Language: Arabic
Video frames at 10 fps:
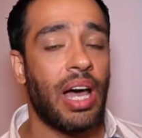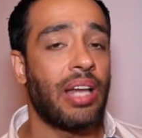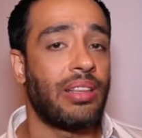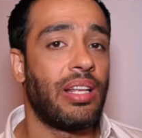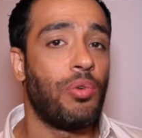
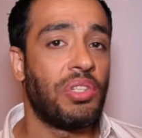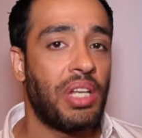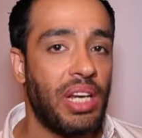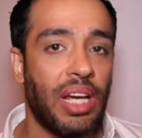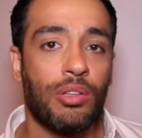حتى
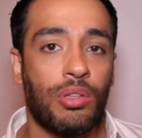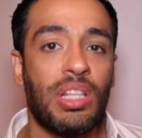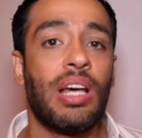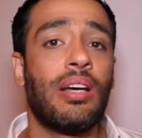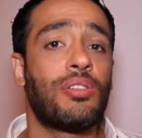الوتريات
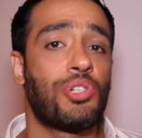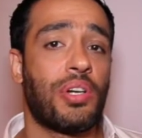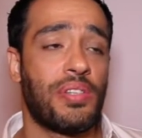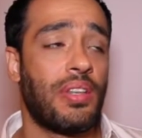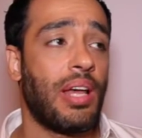ده
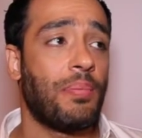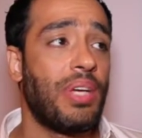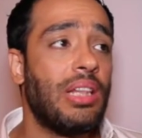شخص تعب